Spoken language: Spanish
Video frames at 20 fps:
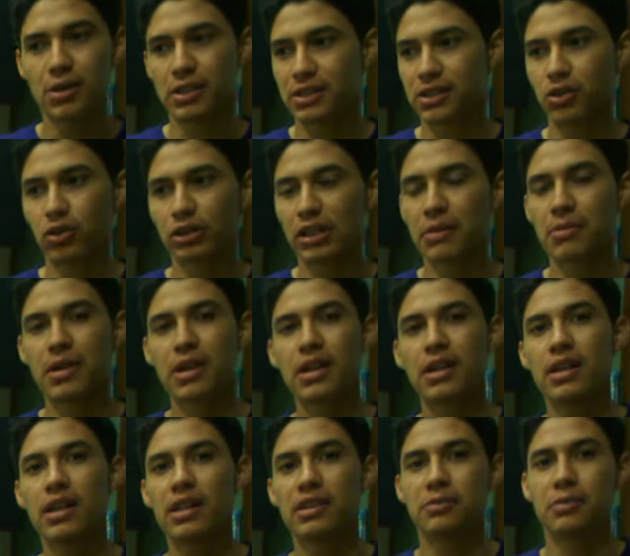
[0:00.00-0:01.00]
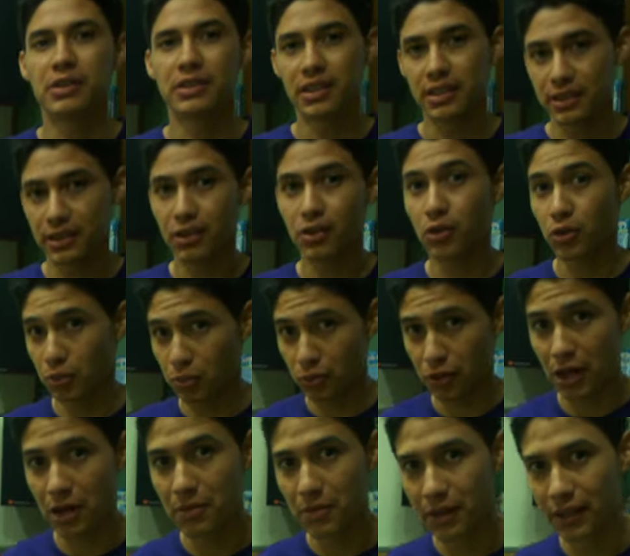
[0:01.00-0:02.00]
sino también expresarte
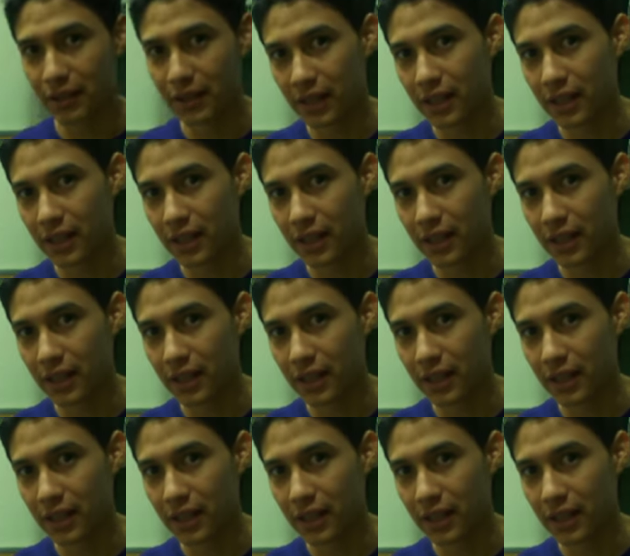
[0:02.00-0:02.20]
corporalmente.